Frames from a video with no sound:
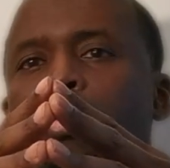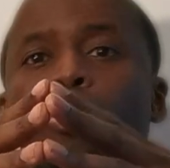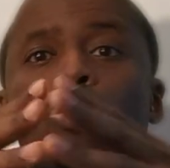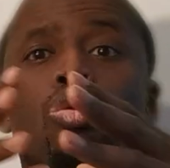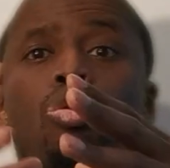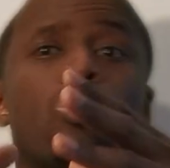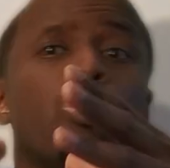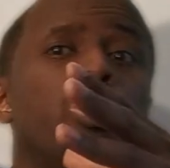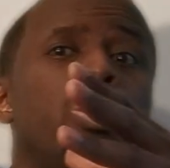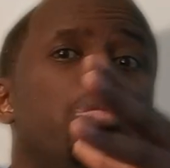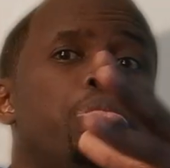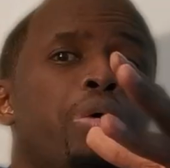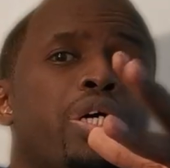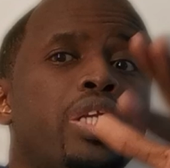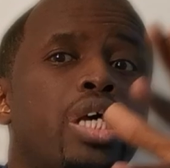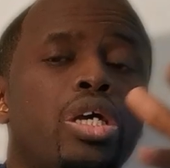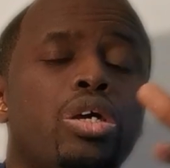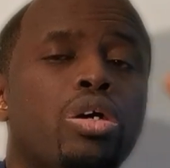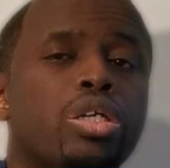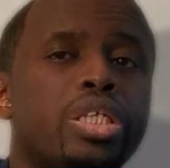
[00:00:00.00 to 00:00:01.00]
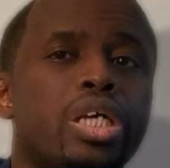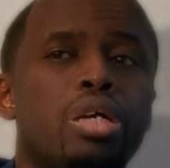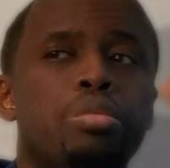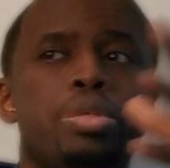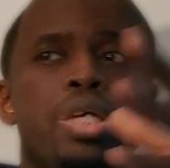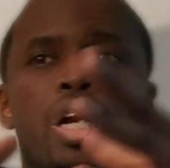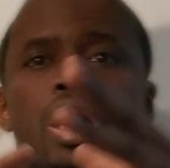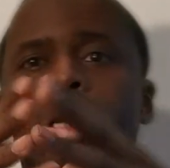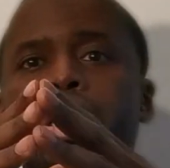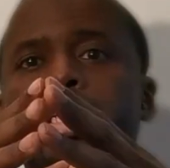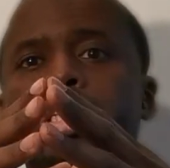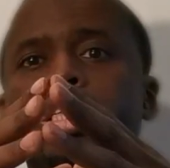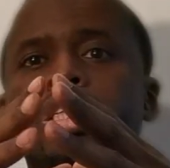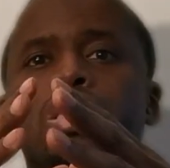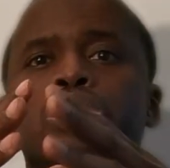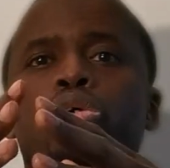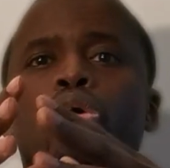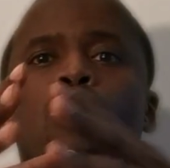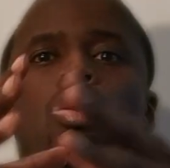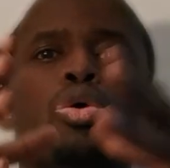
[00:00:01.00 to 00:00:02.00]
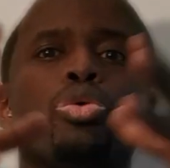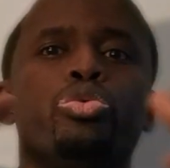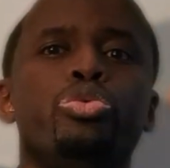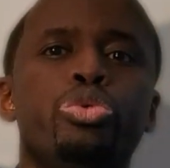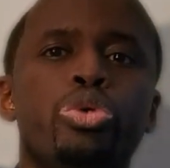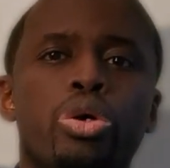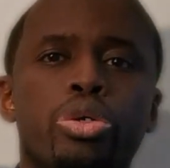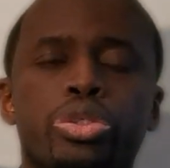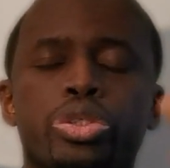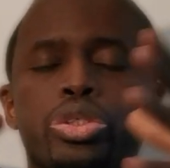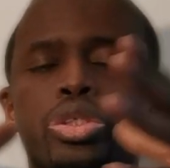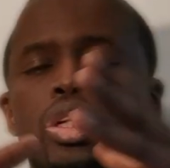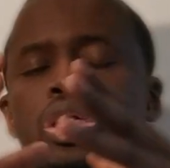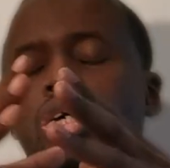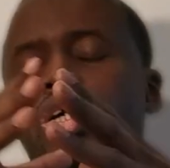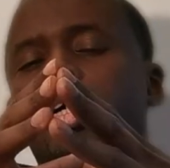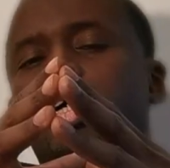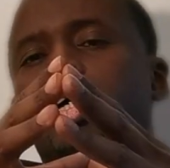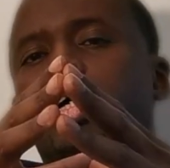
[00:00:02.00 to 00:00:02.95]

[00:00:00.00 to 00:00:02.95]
que l'on ne connaît pas d'ailleurs très bien, ni dans leurs nuances,